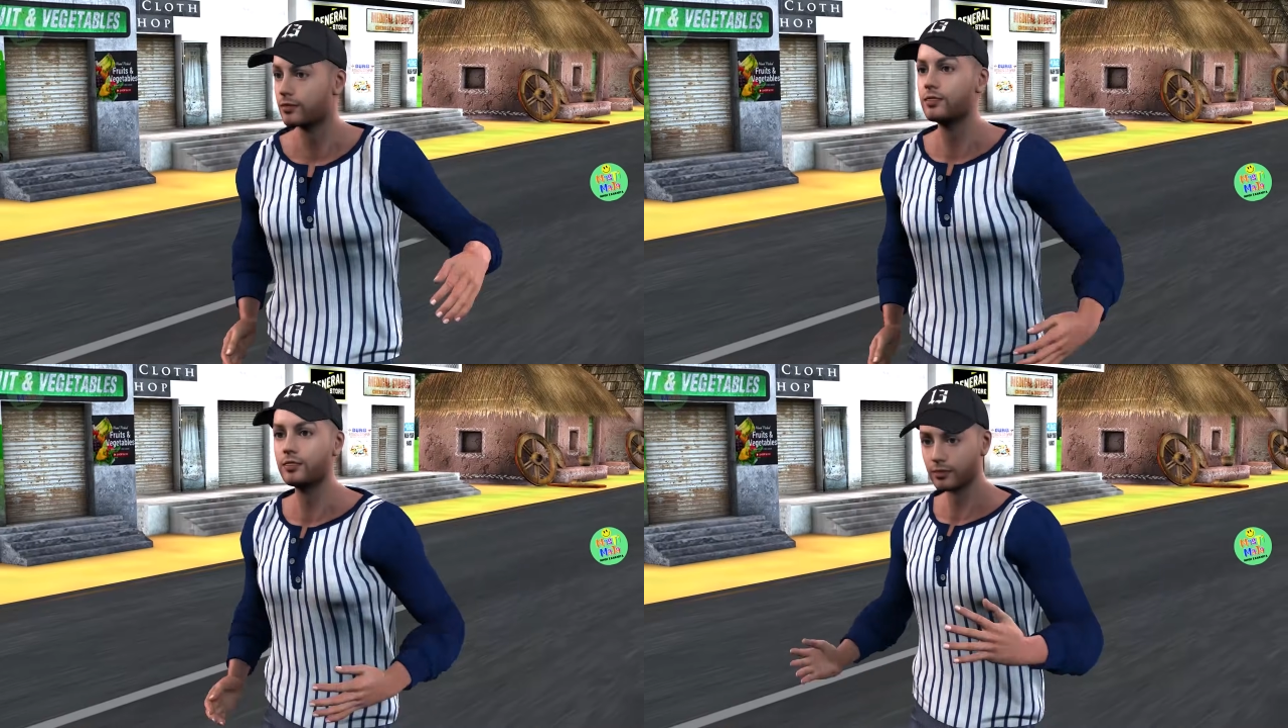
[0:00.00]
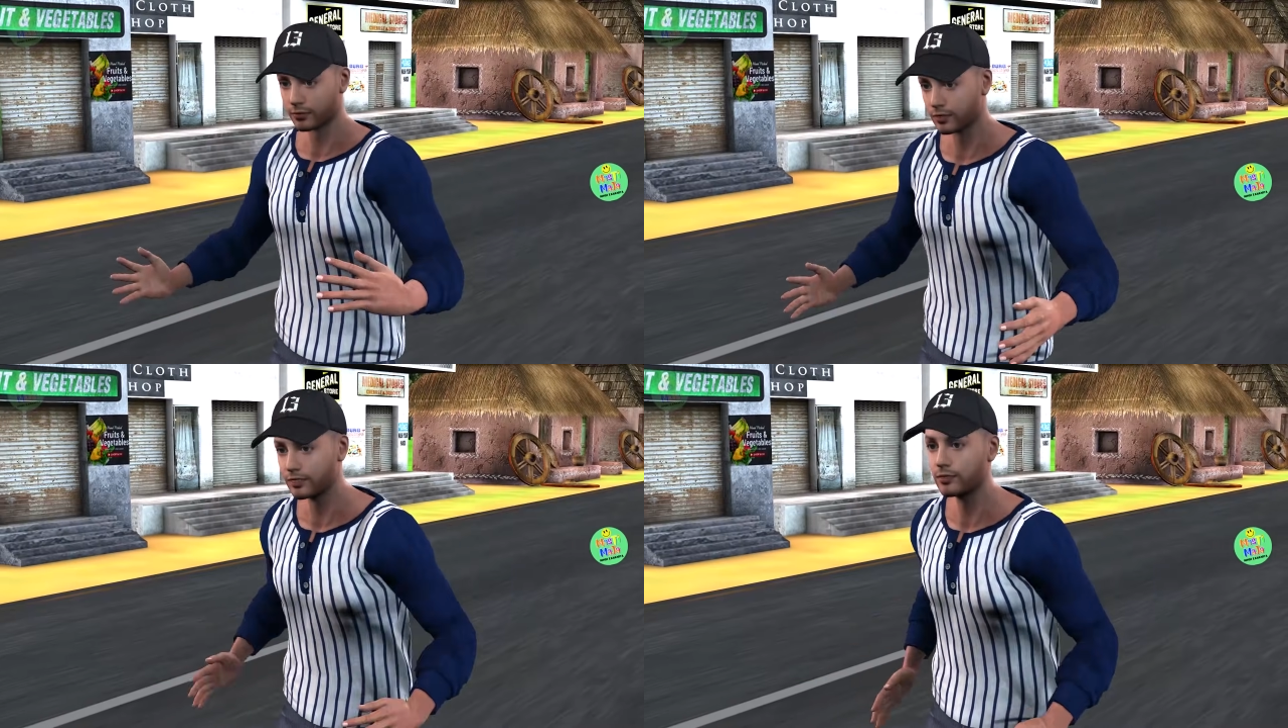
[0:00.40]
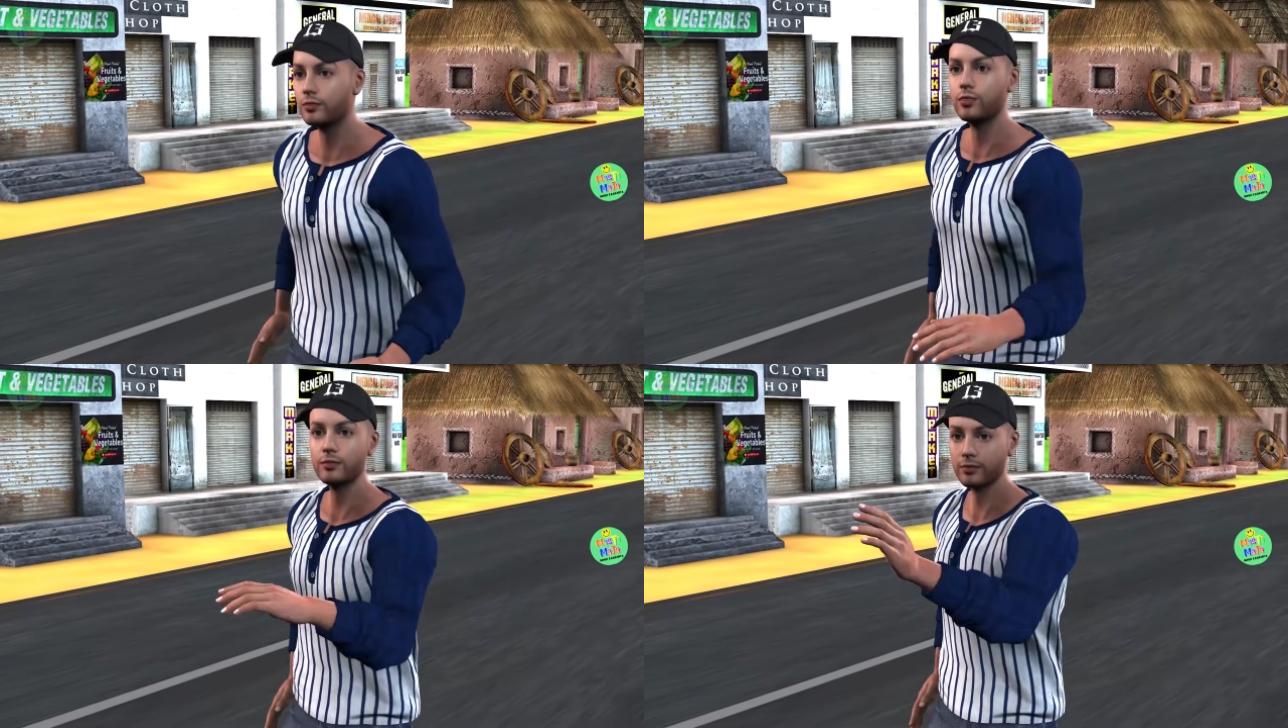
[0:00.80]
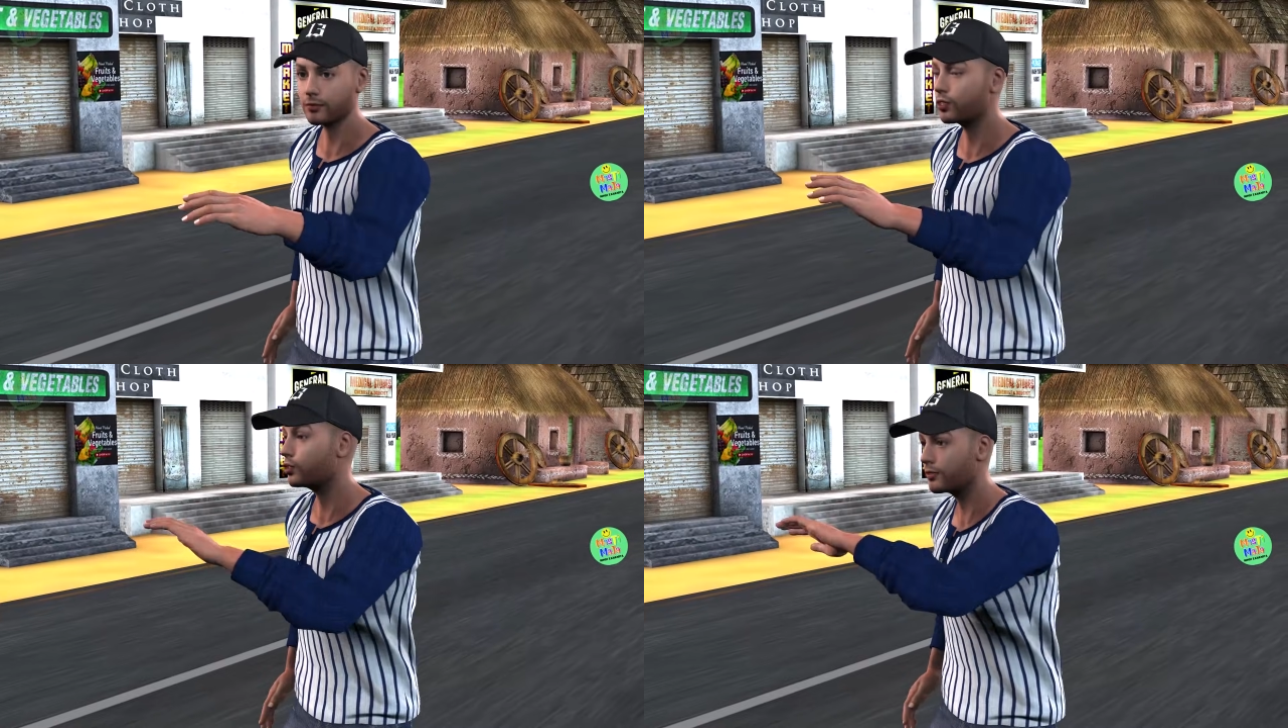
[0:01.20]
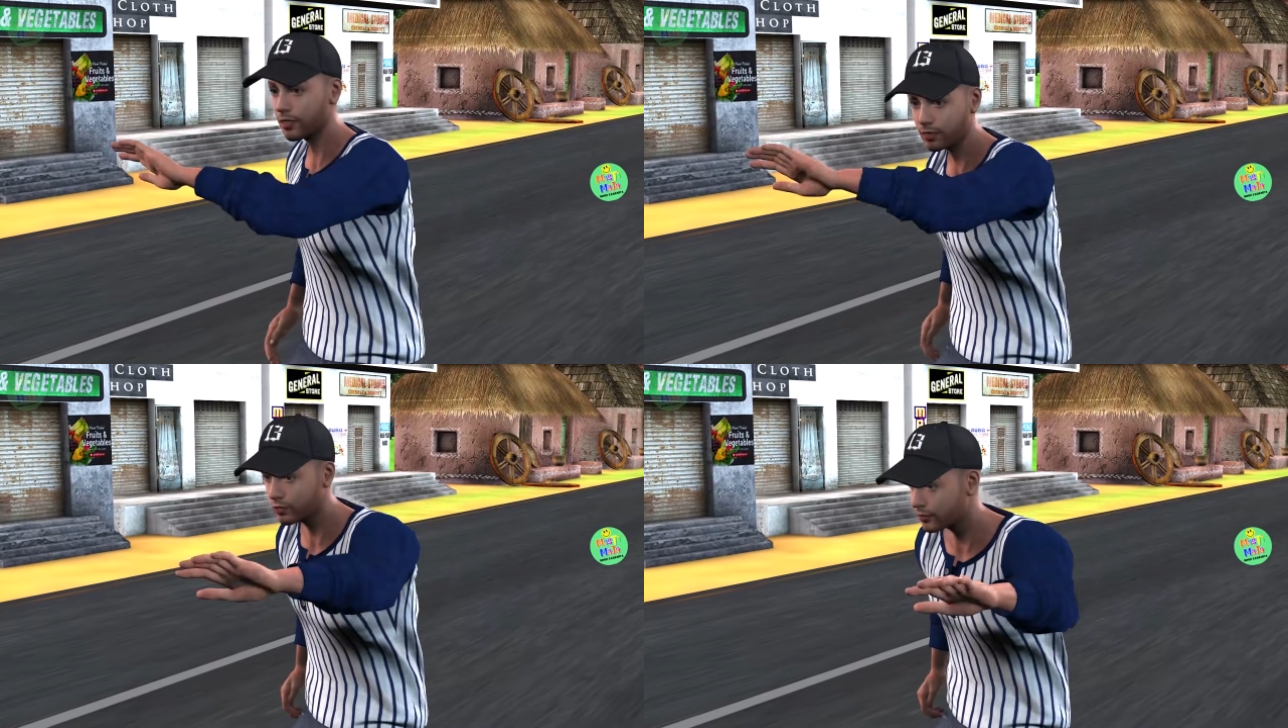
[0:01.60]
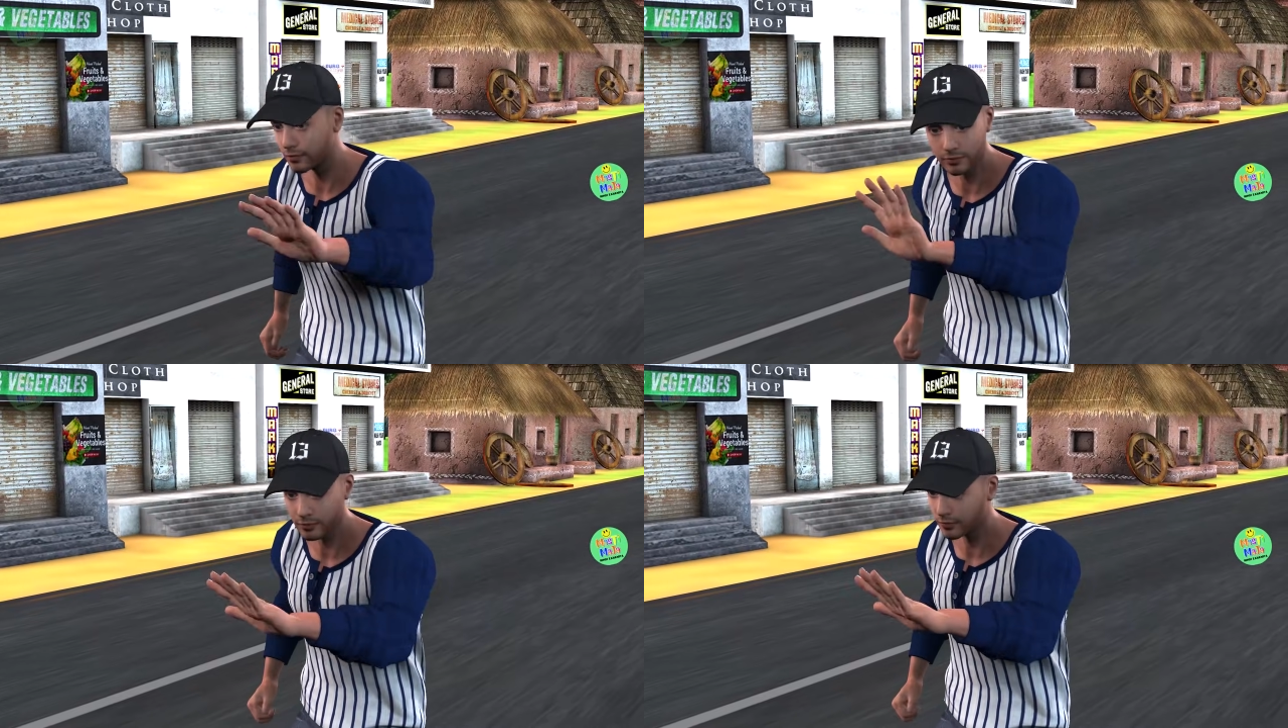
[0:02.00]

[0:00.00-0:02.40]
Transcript: अभी ये सोचो कि इसे कैसे रोका